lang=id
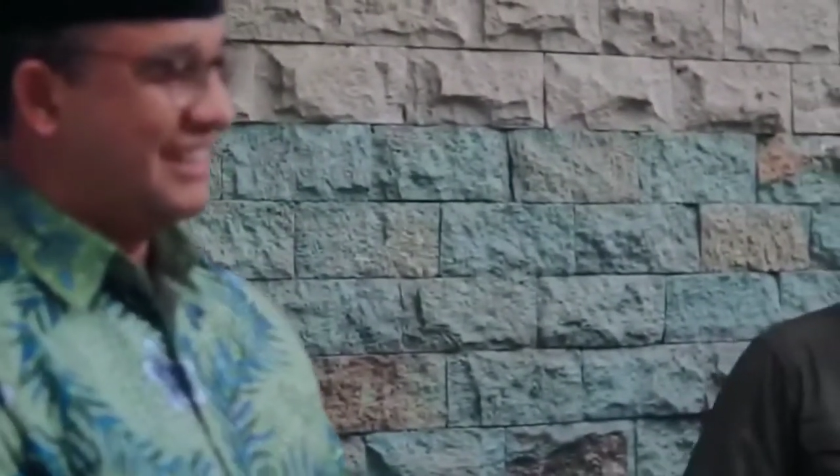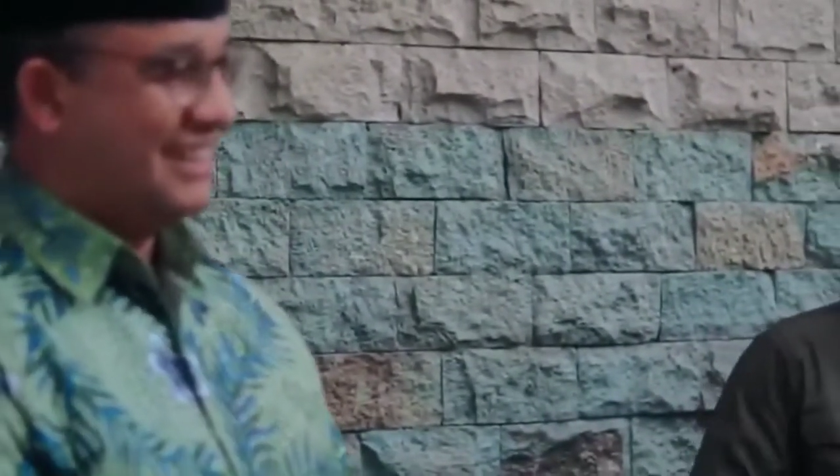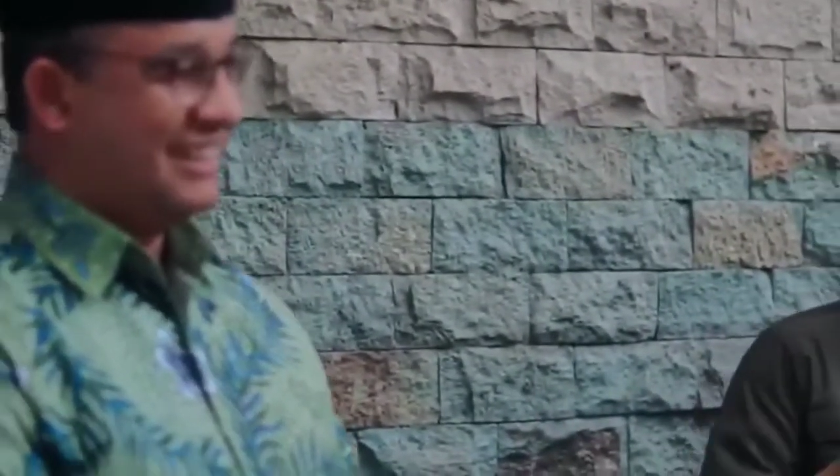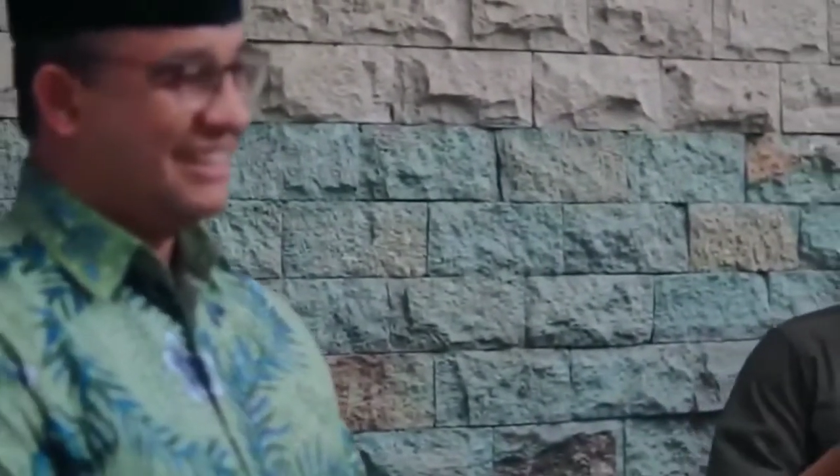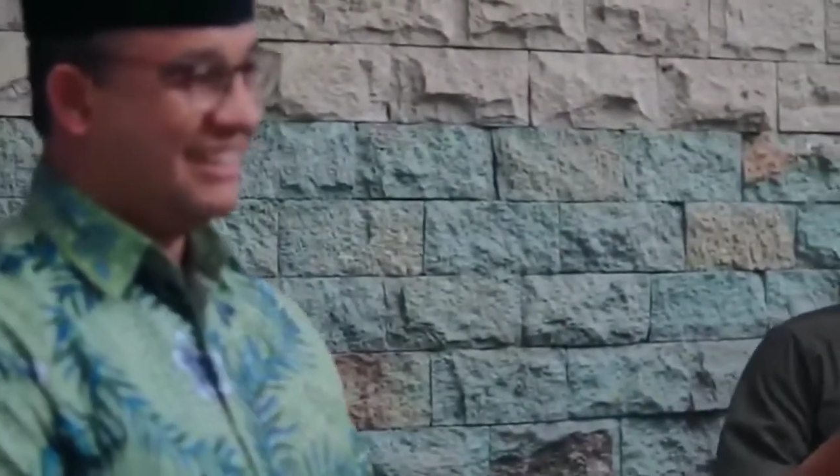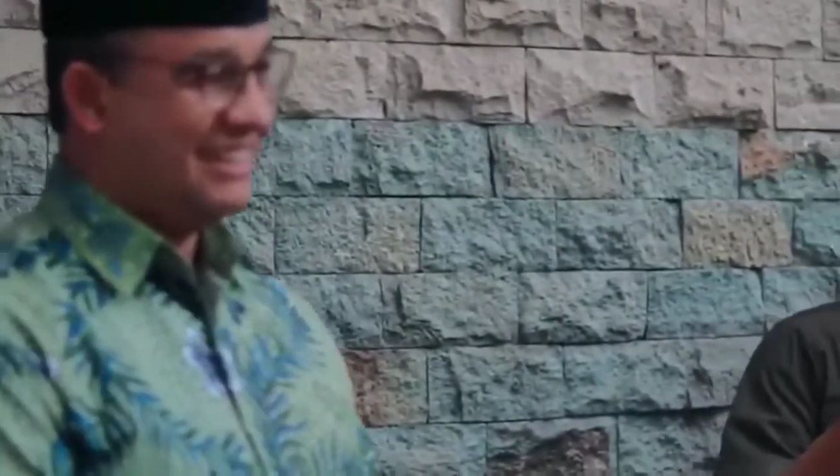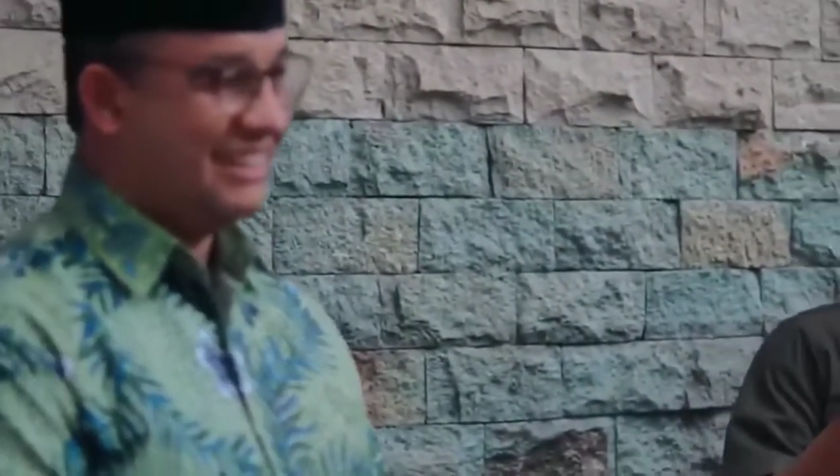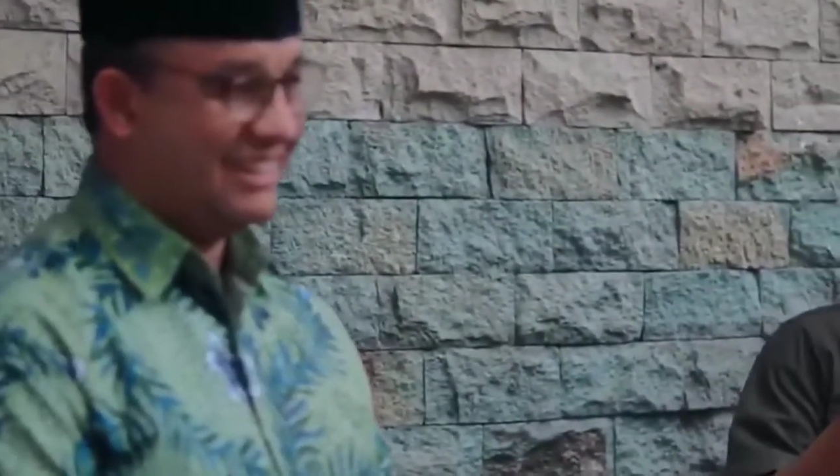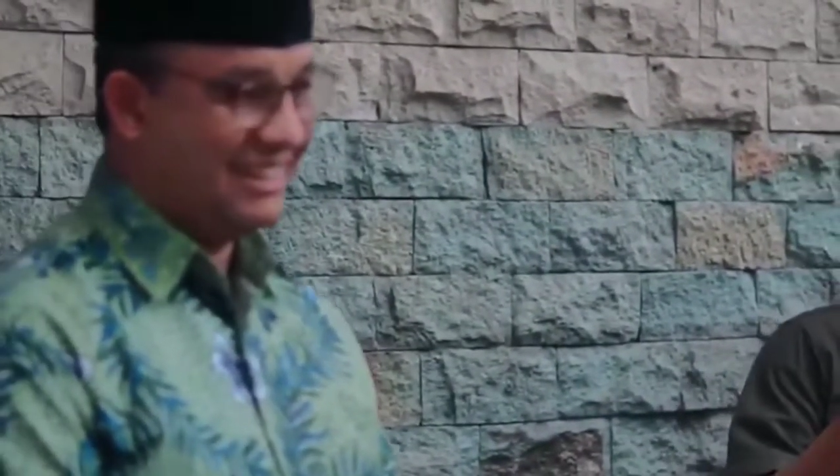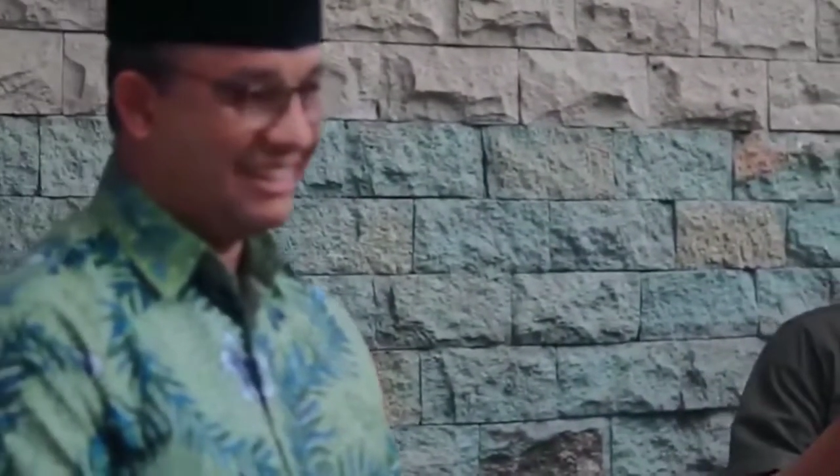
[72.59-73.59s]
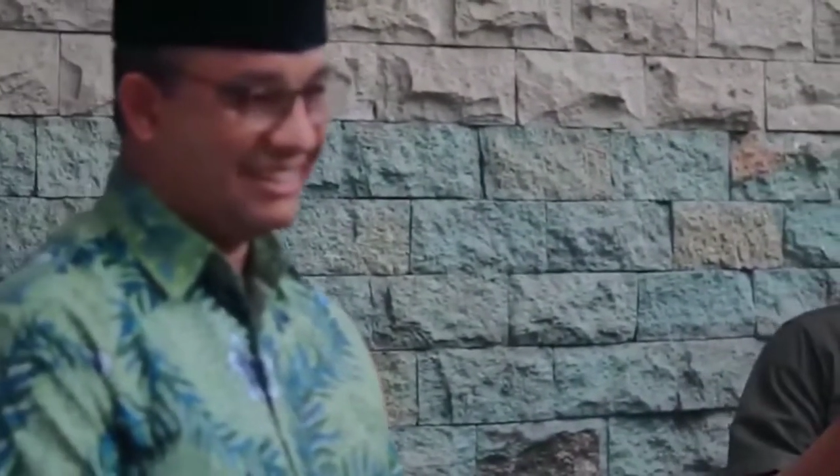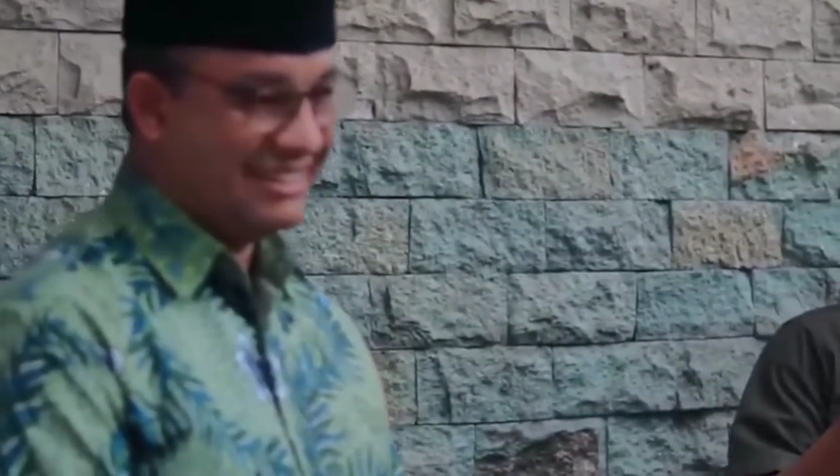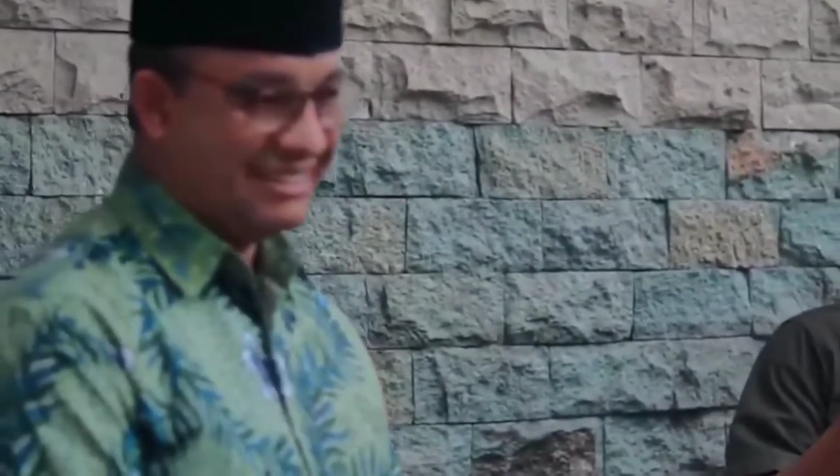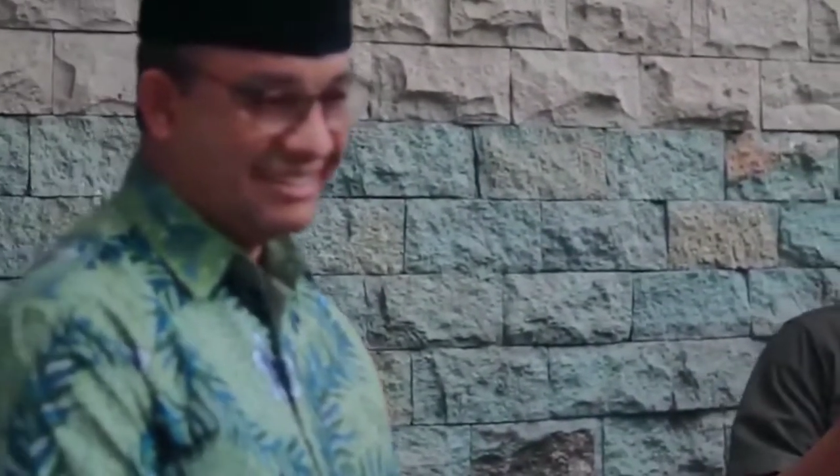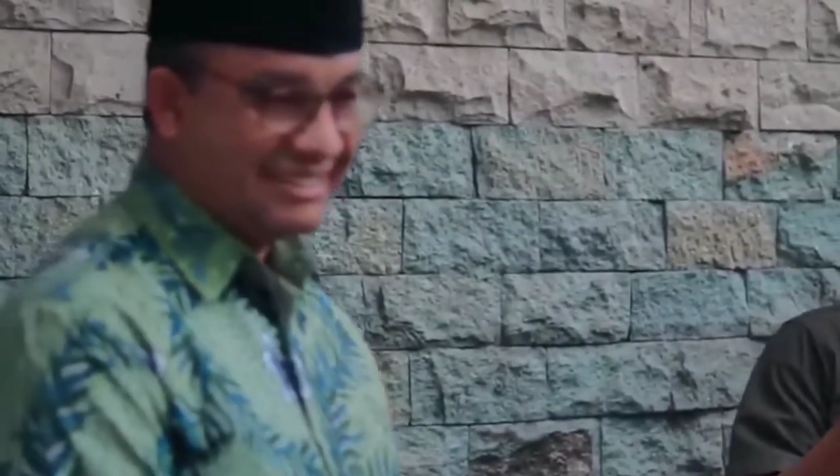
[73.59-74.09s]
rektor
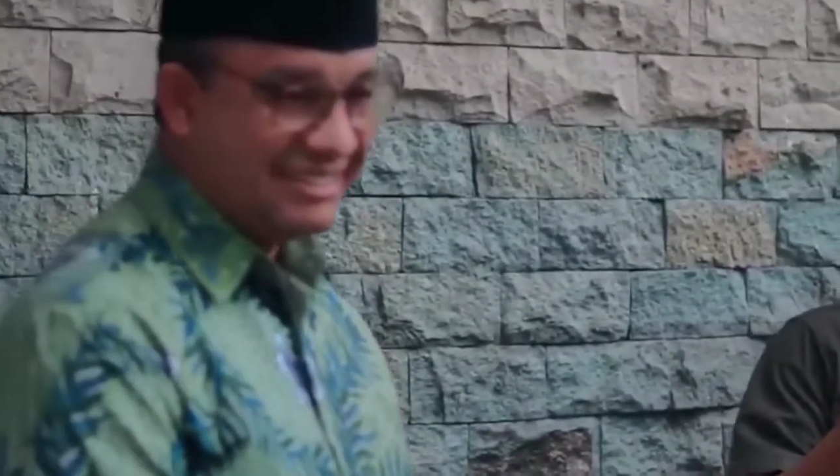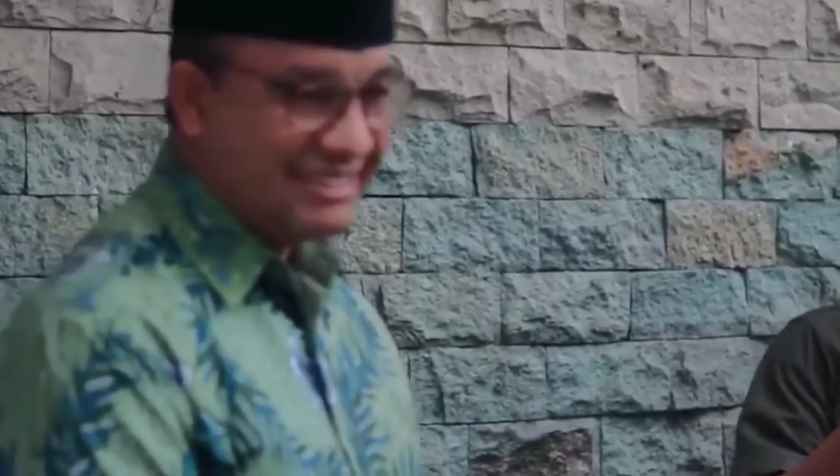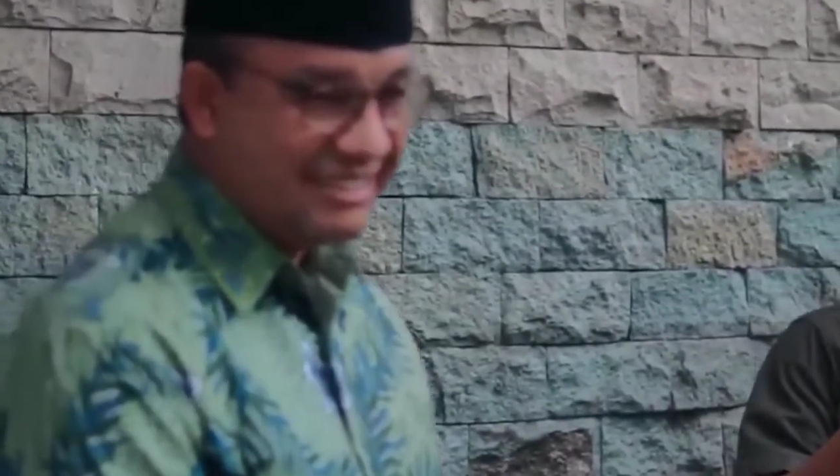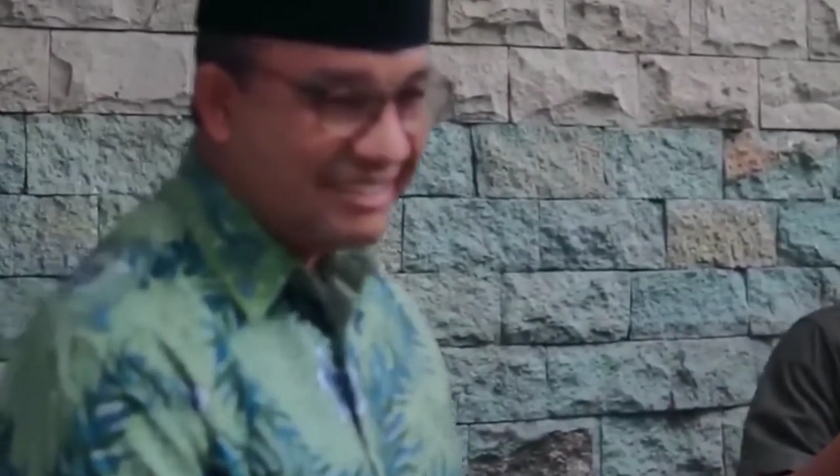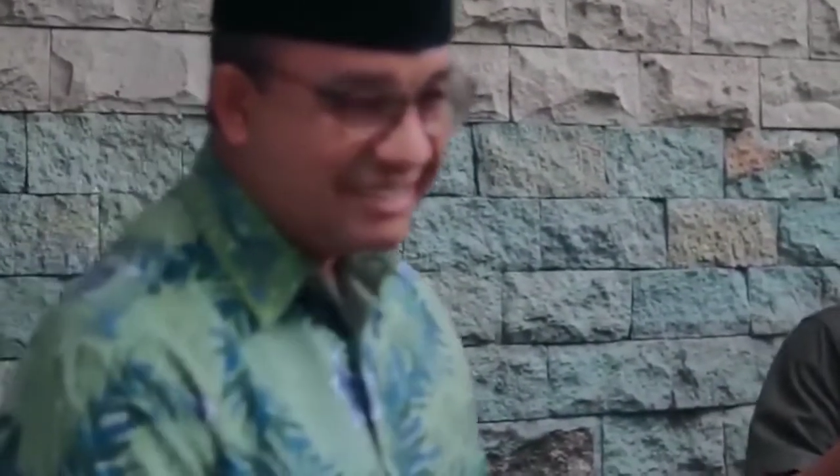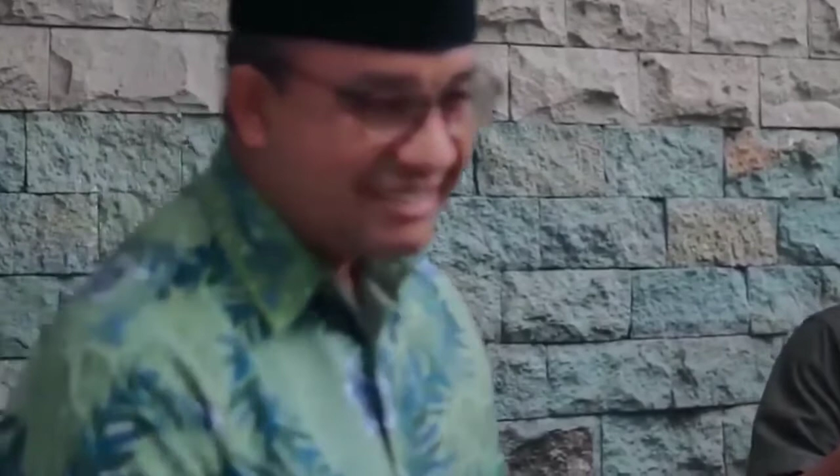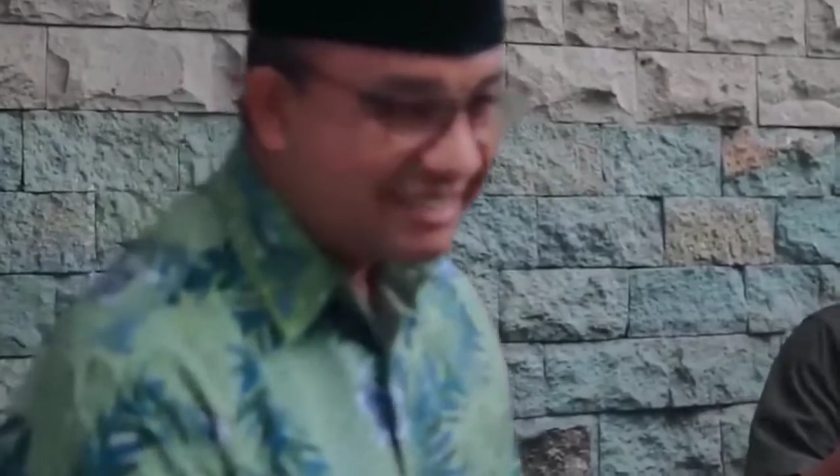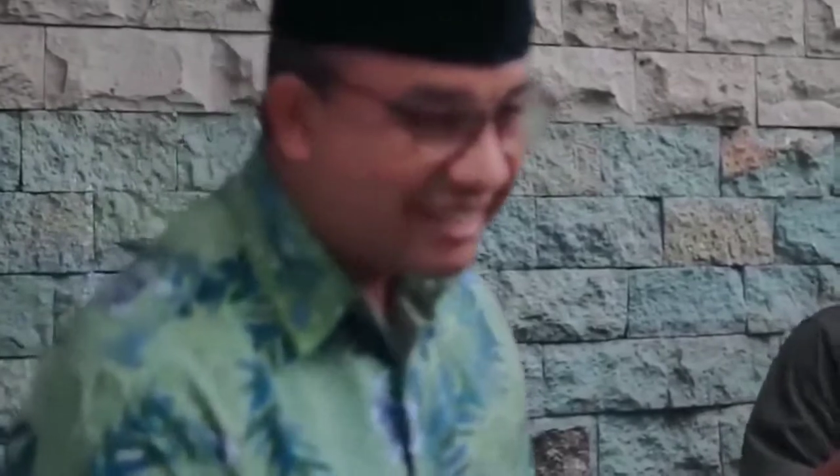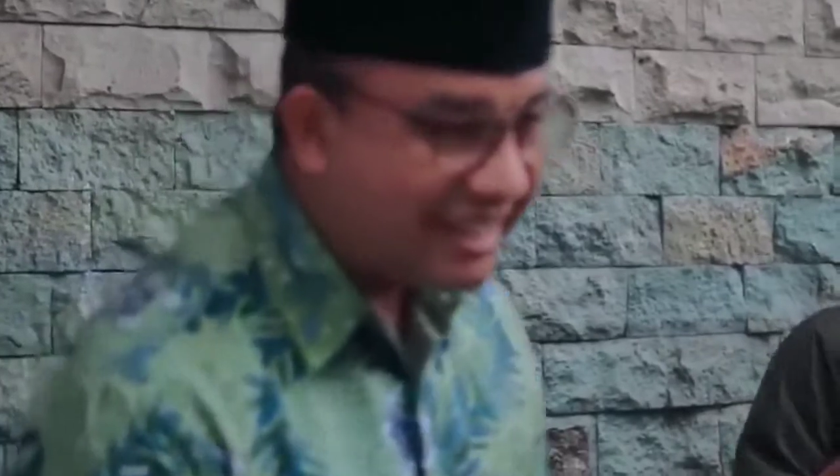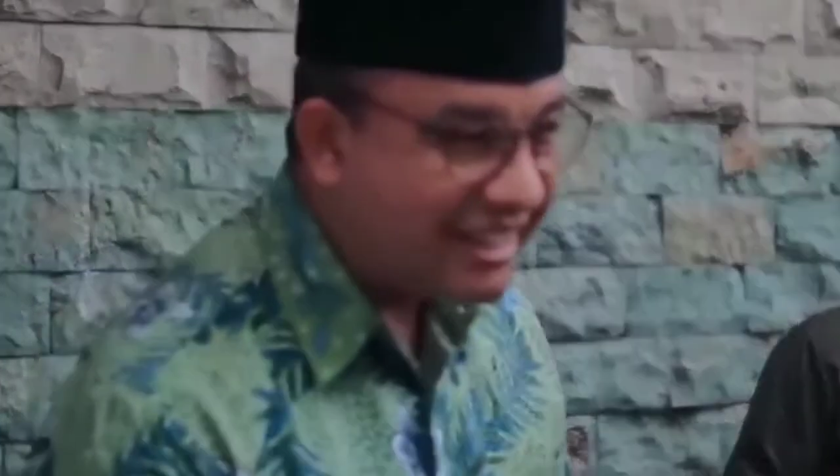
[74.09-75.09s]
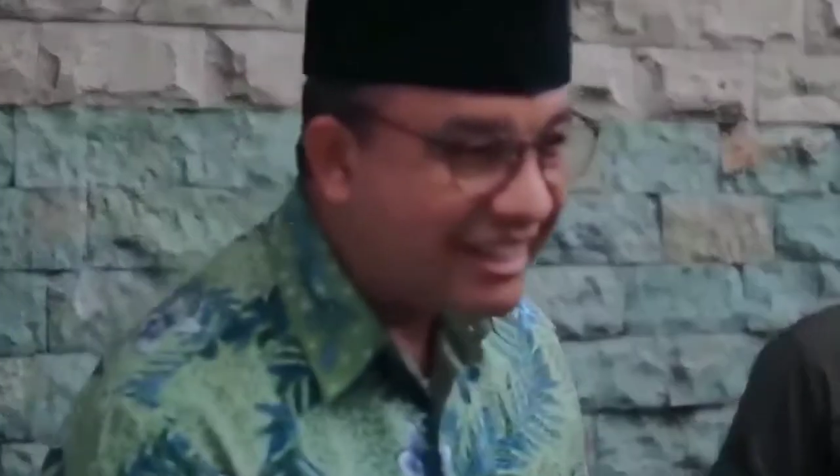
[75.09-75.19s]
Universitas Pramadina,